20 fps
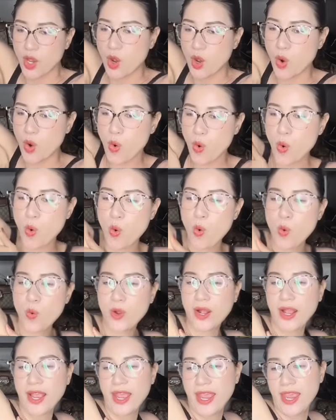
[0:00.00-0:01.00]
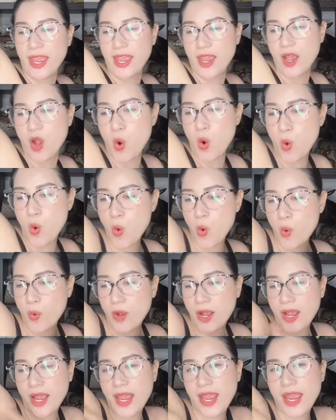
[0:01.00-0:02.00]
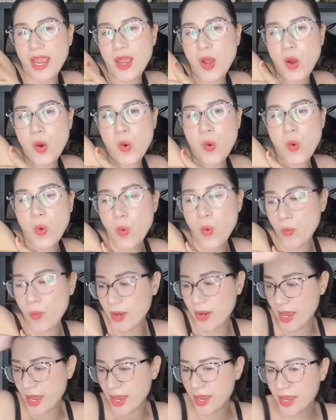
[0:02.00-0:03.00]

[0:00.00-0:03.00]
ok ok ok